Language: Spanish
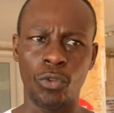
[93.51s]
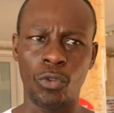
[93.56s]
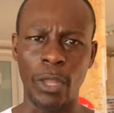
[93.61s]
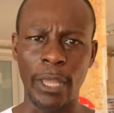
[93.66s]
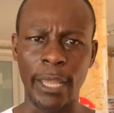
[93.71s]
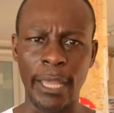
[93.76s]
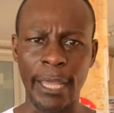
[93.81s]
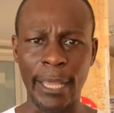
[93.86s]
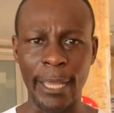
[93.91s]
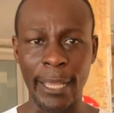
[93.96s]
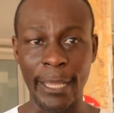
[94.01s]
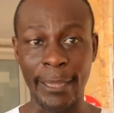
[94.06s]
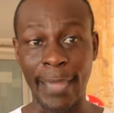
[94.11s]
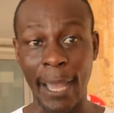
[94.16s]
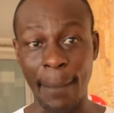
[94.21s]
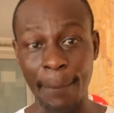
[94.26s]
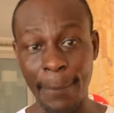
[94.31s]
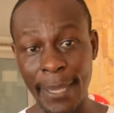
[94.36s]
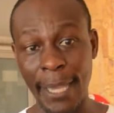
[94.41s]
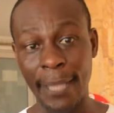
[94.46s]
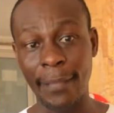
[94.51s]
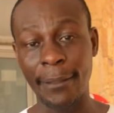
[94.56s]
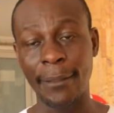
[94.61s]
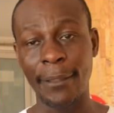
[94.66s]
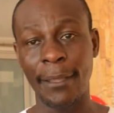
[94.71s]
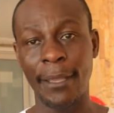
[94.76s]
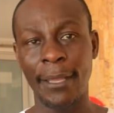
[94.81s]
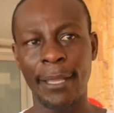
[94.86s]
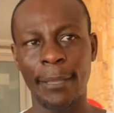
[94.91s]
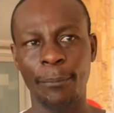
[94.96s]
y,
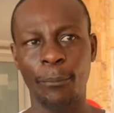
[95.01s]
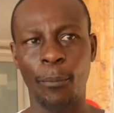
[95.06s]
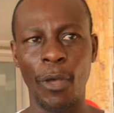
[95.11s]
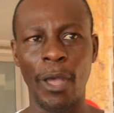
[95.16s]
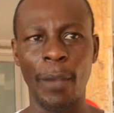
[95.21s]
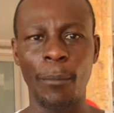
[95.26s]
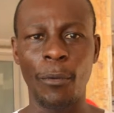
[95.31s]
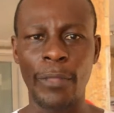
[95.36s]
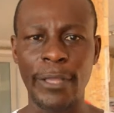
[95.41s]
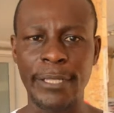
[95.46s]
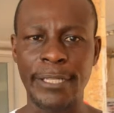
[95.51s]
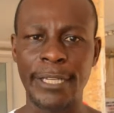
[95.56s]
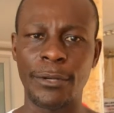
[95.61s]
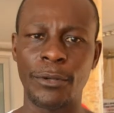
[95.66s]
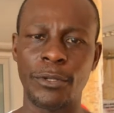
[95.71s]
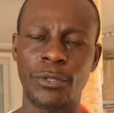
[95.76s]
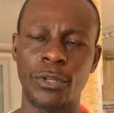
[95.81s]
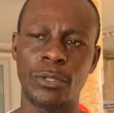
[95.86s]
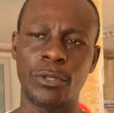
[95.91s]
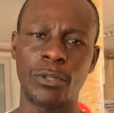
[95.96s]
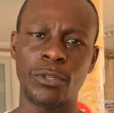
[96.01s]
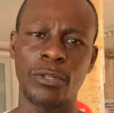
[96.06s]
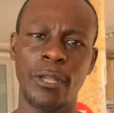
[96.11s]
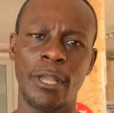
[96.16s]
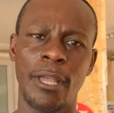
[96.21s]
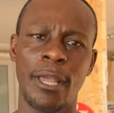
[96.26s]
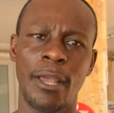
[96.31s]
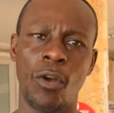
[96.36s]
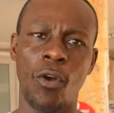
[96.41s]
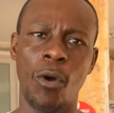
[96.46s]
también podemos decir nosotros
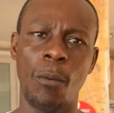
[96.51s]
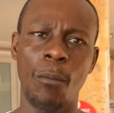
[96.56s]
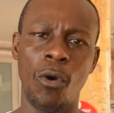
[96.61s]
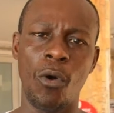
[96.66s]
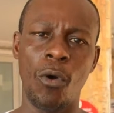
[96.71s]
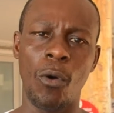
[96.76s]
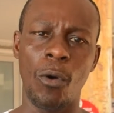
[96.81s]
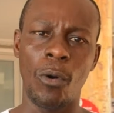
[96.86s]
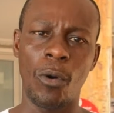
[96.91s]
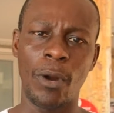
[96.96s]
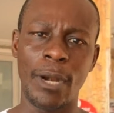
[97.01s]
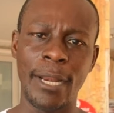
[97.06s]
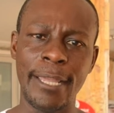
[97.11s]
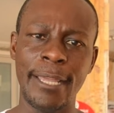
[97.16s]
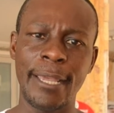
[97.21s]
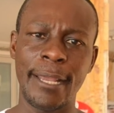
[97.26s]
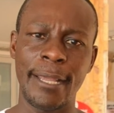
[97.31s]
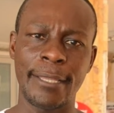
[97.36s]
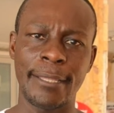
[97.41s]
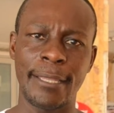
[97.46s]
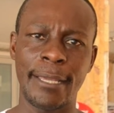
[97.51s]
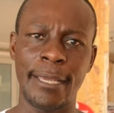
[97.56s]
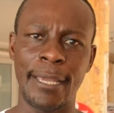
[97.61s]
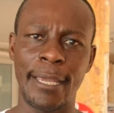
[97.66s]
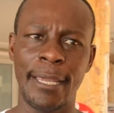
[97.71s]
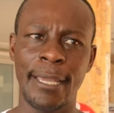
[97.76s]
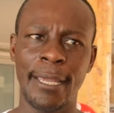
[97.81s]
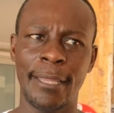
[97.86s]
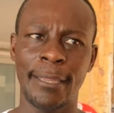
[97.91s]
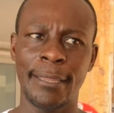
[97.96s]
como líderes
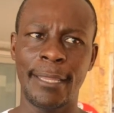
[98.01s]
de,